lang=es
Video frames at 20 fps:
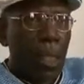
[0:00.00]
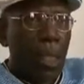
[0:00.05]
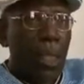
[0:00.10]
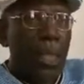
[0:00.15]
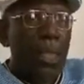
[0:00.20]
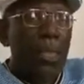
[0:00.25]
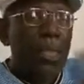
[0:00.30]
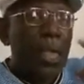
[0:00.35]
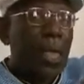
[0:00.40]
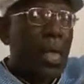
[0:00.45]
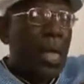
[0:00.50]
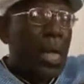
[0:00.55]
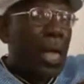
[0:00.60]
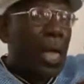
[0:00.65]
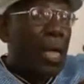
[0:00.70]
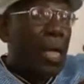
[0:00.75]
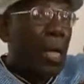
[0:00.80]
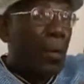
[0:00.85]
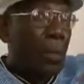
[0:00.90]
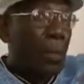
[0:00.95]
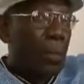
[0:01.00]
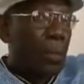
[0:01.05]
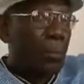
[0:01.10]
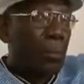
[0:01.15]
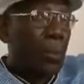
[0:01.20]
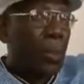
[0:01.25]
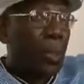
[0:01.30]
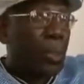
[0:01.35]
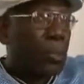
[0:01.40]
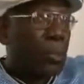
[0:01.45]
Le integra la clave,
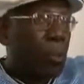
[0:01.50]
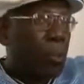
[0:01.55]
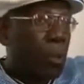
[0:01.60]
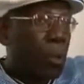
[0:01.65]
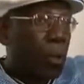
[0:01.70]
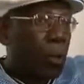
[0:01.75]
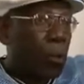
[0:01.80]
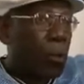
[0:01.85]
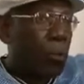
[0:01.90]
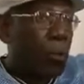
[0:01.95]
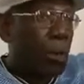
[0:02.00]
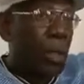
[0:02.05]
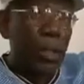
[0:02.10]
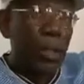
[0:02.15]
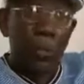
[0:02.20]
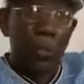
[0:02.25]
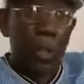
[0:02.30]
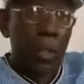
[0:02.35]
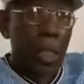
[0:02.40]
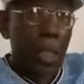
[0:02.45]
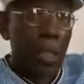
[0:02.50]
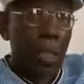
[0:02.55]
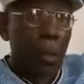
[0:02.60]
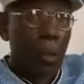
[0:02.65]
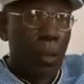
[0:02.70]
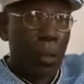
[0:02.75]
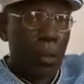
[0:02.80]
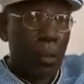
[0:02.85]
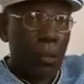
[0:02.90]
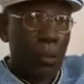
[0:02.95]
porque el son cuando vino Oriente no tenía
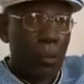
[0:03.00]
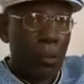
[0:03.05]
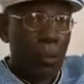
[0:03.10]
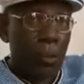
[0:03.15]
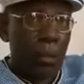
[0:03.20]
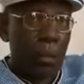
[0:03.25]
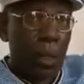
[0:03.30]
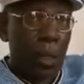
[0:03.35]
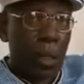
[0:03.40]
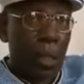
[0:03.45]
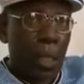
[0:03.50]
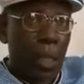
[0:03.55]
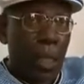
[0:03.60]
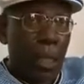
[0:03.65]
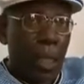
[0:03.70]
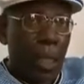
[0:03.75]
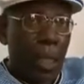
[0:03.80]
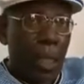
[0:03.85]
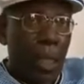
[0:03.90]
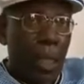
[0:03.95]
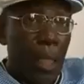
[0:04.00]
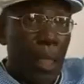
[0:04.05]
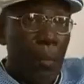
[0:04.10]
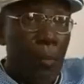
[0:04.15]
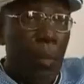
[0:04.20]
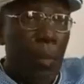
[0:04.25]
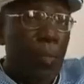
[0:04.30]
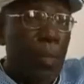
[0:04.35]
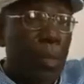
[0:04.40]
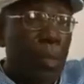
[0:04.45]
clave. Y
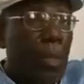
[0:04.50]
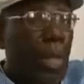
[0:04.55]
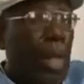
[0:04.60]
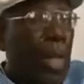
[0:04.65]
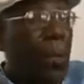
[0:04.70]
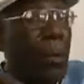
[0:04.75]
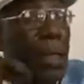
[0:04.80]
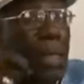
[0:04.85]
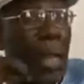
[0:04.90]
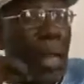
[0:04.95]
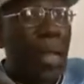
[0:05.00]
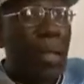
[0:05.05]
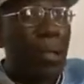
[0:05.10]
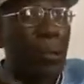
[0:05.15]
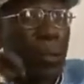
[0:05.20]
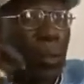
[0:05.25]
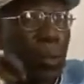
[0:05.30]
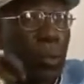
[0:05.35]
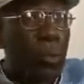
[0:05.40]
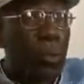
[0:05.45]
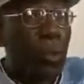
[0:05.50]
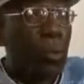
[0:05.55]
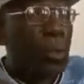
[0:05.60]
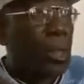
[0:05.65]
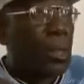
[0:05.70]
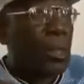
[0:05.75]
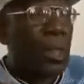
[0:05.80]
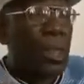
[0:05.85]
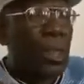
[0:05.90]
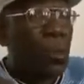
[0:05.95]
por primera vez ya los
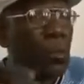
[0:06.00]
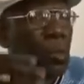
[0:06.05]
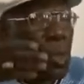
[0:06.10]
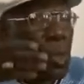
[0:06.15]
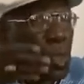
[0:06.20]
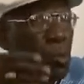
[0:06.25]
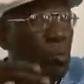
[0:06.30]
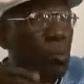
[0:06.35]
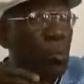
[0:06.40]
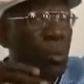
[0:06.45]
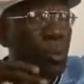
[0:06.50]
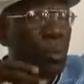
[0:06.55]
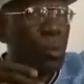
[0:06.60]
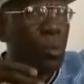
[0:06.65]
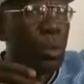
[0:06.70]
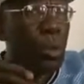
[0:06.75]
sones tienen un ritmo